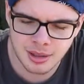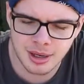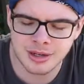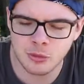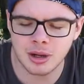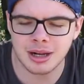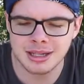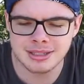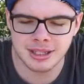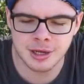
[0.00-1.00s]
arrivo
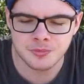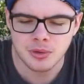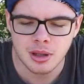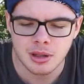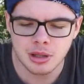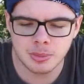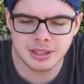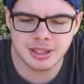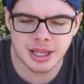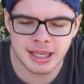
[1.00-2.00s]
alla sera,
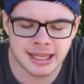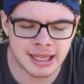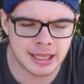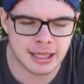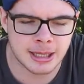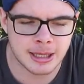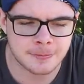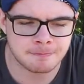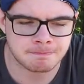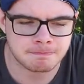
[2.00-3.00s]
dopodiché eh,
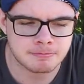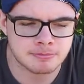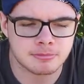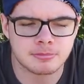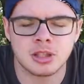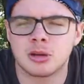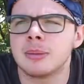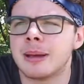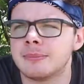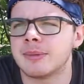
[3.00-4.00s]
dico
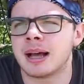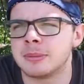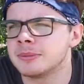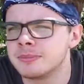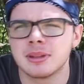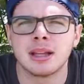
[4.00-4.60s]
vabbè, amen.